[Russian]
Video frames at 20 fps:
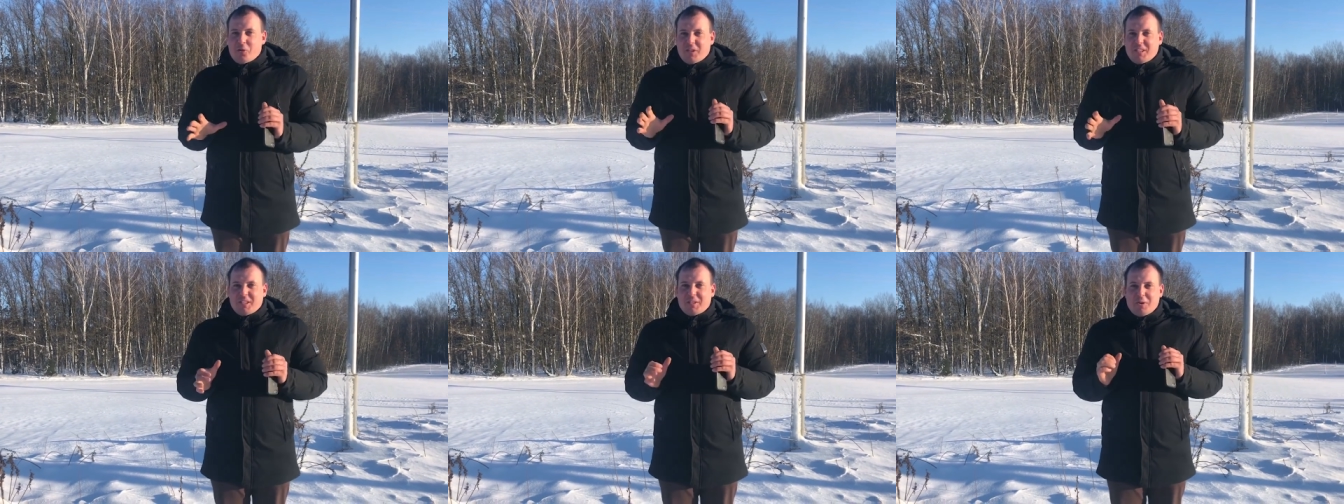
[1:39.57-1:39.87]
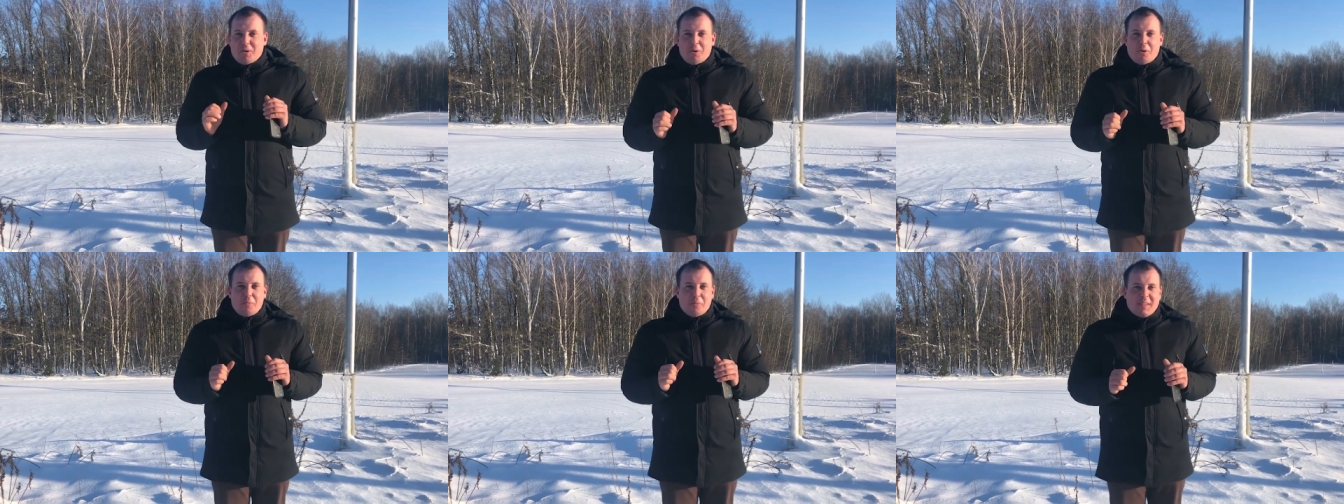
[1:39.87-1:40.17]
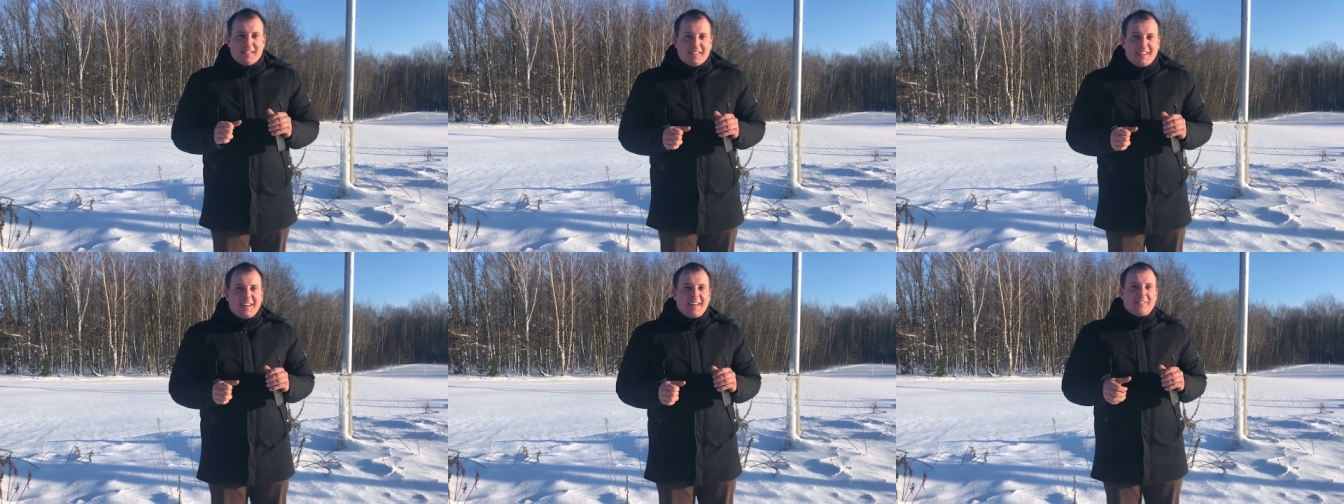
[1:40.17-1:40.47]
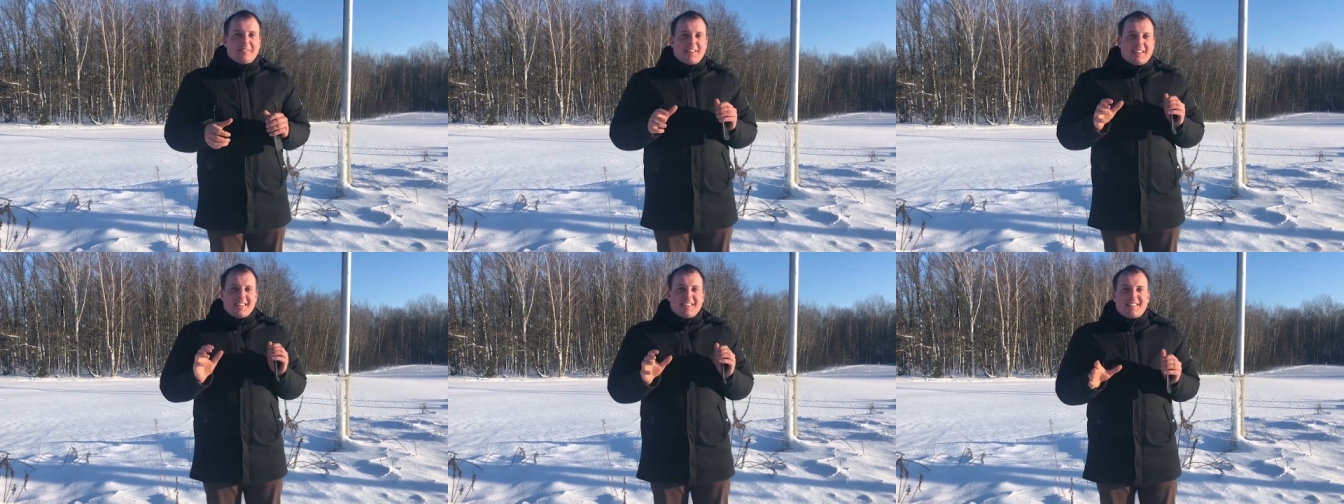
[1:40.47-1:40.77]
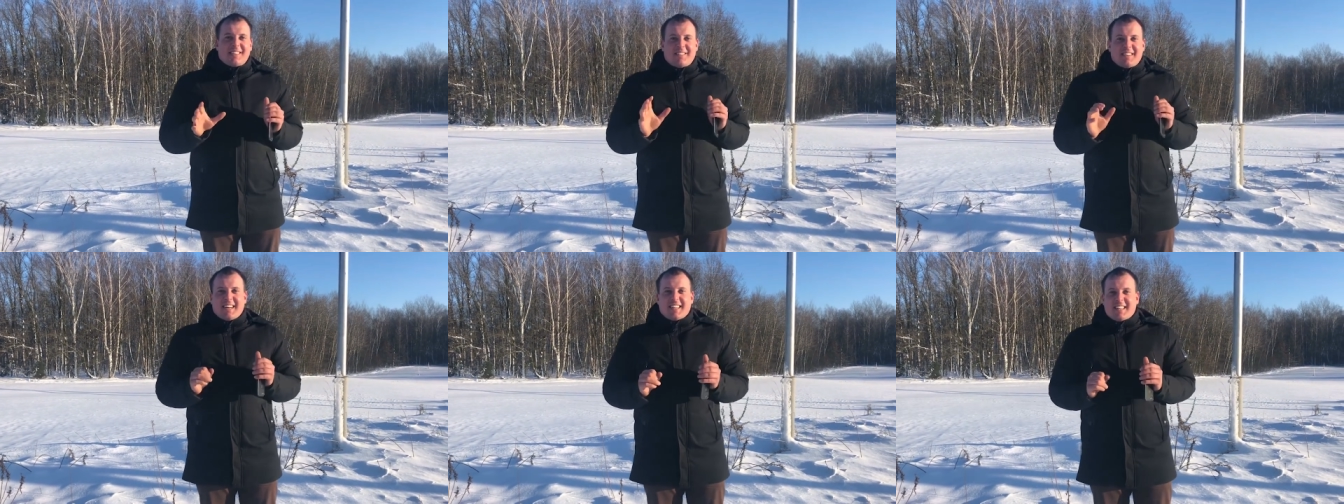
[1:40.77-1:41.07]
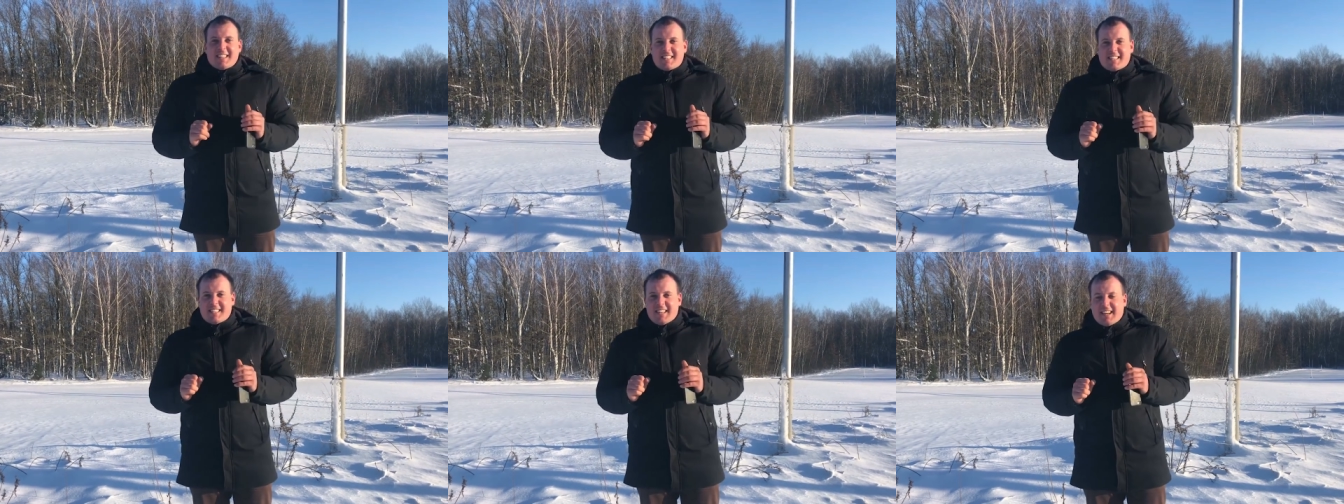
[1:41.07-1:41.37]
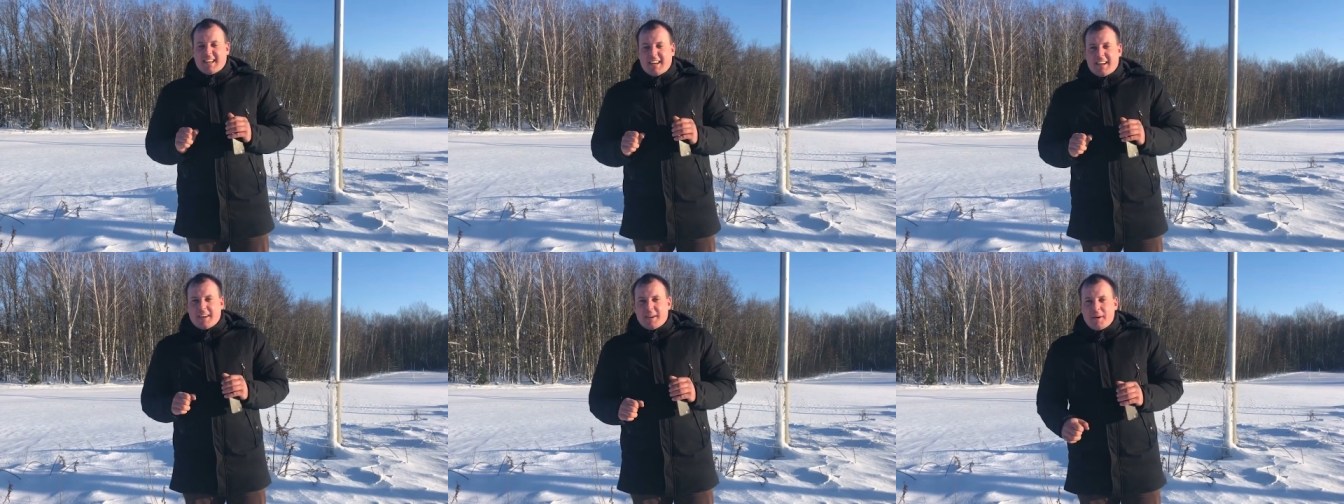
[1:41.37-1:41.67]
историю мы сняли в этой девятой
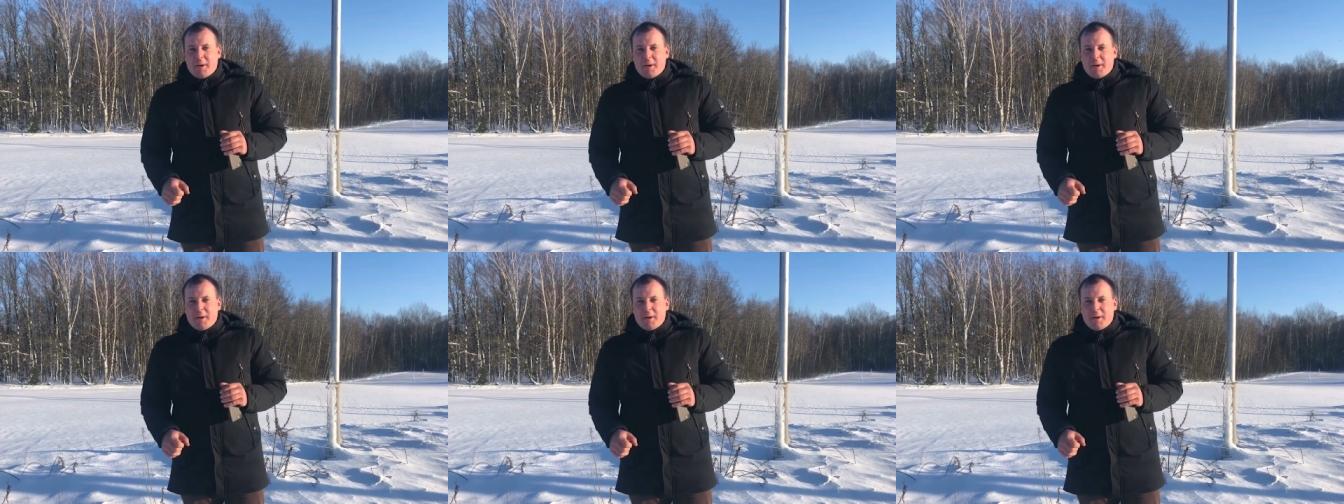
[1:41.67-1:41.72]
серии.